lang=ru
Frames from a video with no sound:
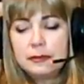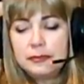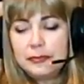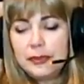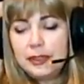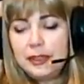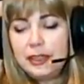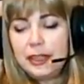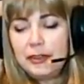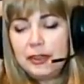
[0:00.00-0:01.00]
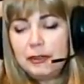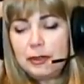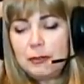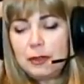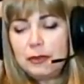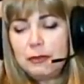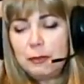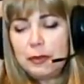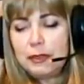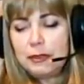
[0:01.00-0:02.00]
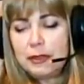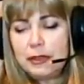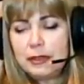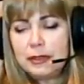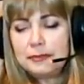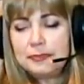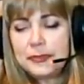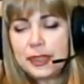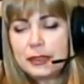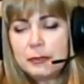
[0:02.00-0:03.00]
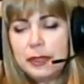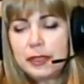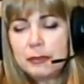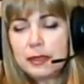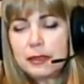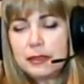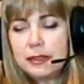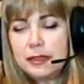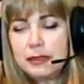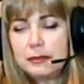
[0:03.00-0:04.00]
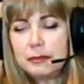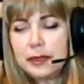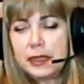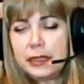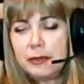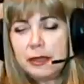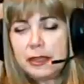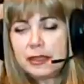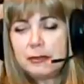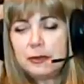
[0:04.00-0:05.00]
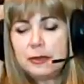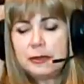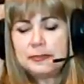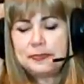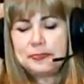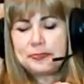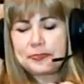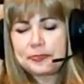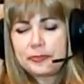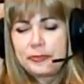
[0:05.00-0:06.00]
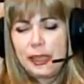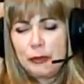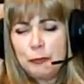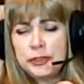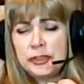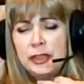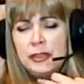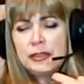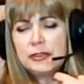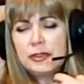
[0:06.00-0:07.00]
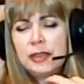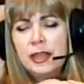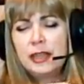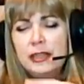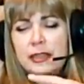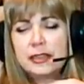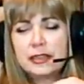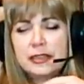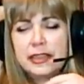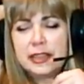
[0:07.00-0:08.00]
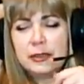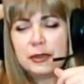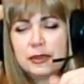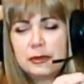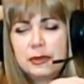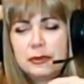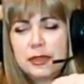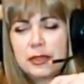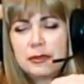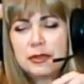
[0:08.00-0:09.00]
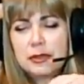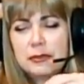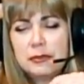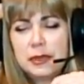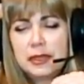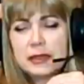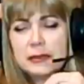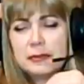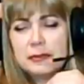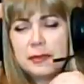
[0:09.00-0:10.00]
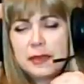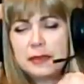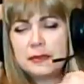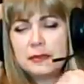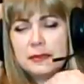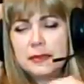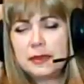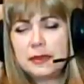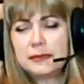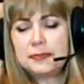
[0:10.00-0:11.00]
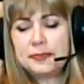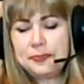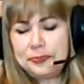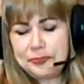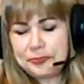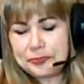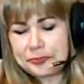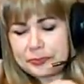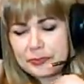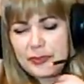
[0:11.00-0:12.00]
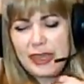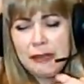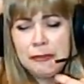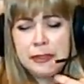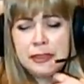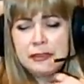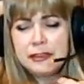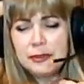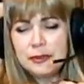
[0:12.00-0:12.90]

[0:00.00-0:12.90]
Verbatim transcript: Не знаю, я тоже могу его потрогать. Это как пыль там какая-то. Я прикоснулась к нему и впечатление, mm. что, знаешь, как стекло такое очень-очень мелко. Это по... защита. Вот здесь все.